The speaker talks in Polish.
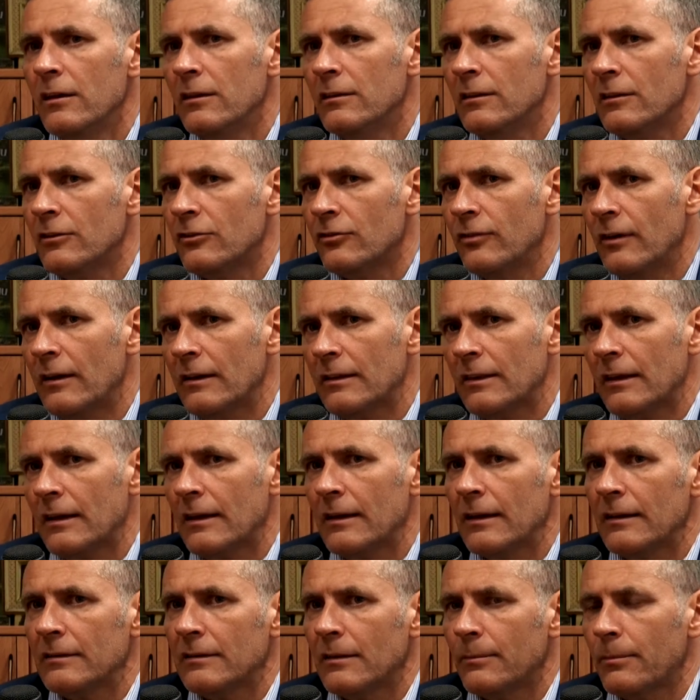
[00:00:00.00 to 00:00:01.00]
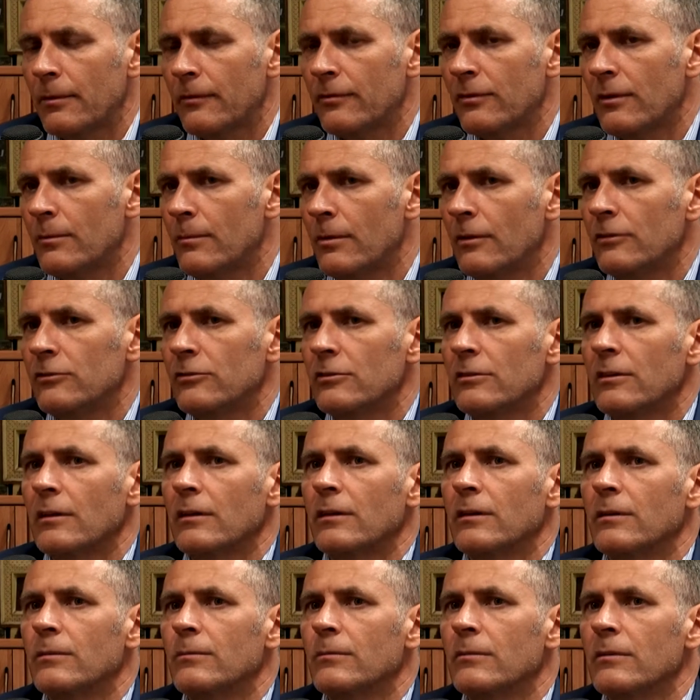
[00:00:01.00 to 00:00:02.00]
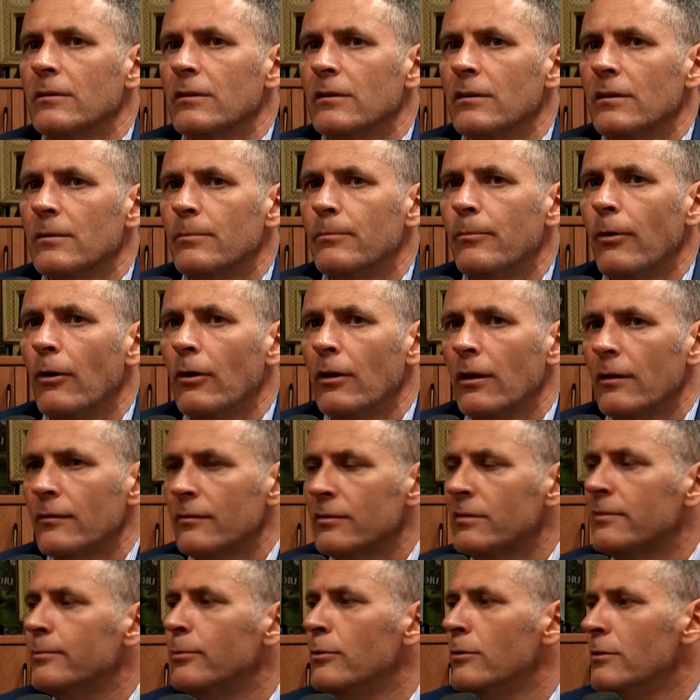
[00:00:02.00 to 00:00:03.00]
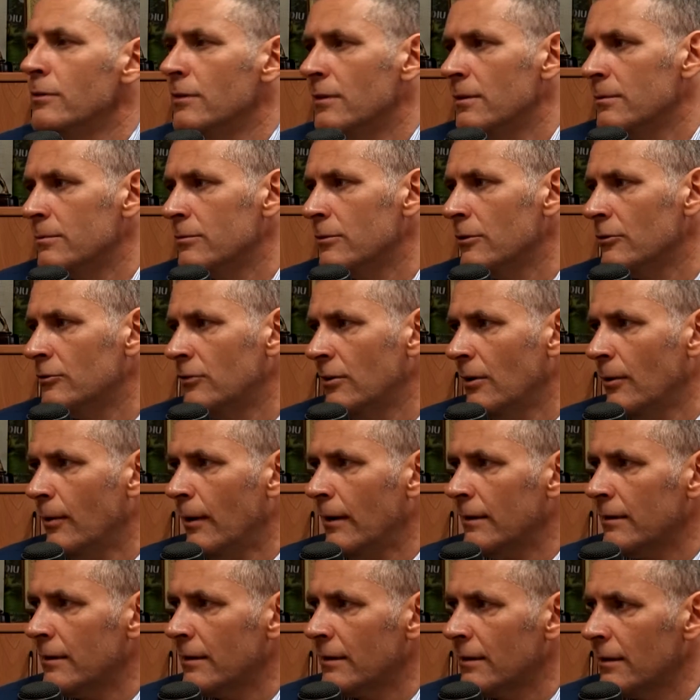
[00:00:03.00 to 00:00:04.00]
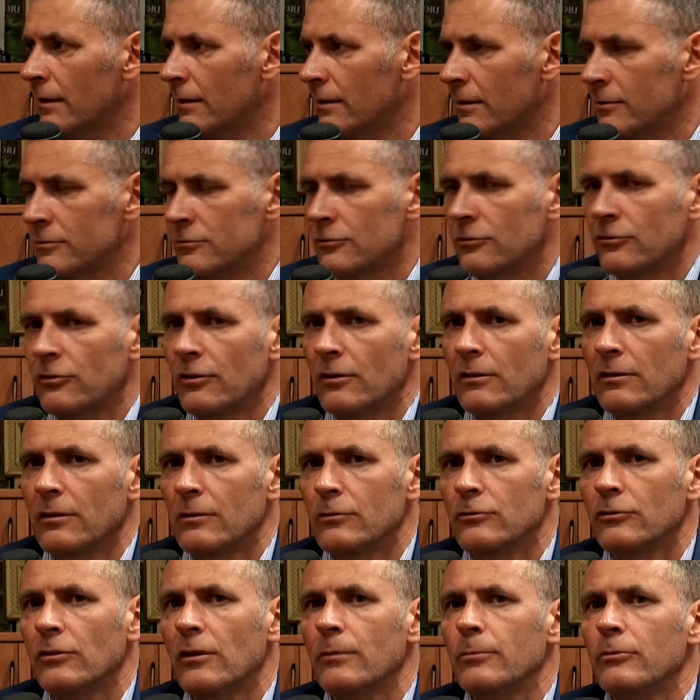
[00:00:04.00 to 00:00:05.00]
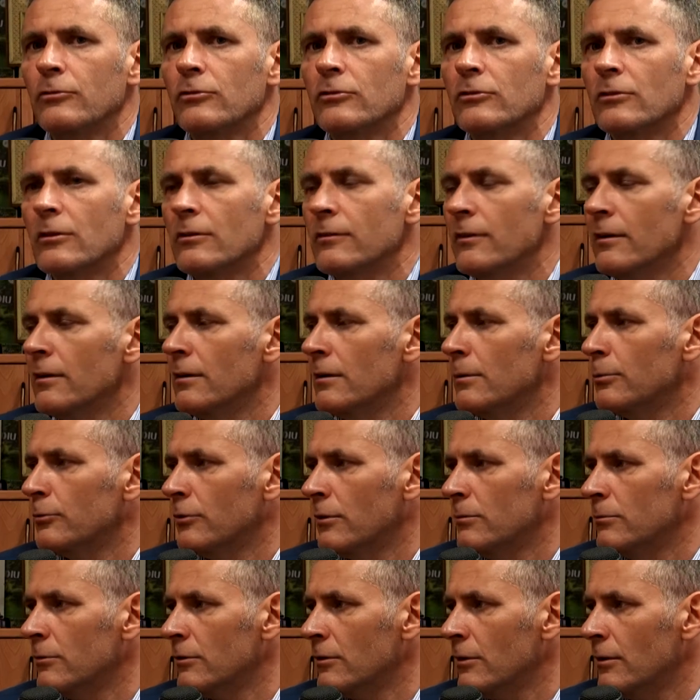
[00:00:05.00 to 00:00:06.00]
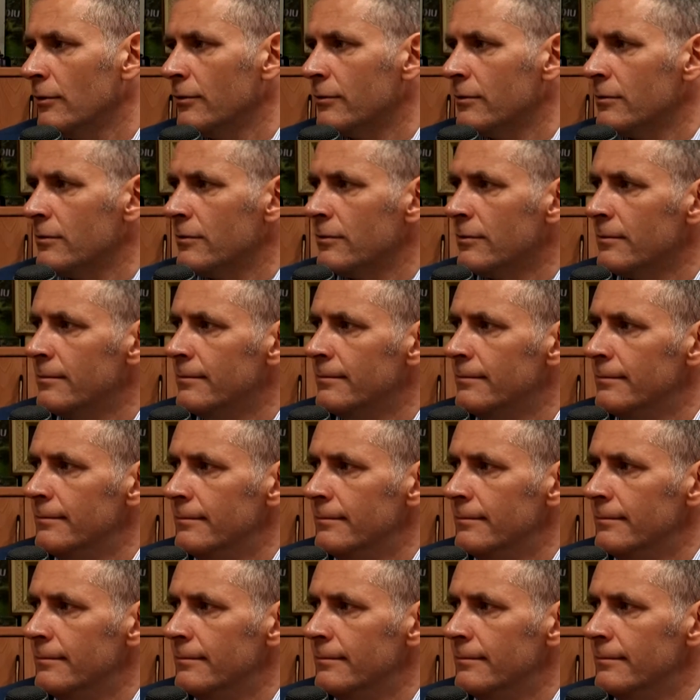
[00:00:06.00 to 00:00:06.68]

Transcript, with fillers: i ta czwarta klasa pewnie będzie takim y, polem wspólnym do działania dla nauczycieli nauczania początkowego i przedmiotowców.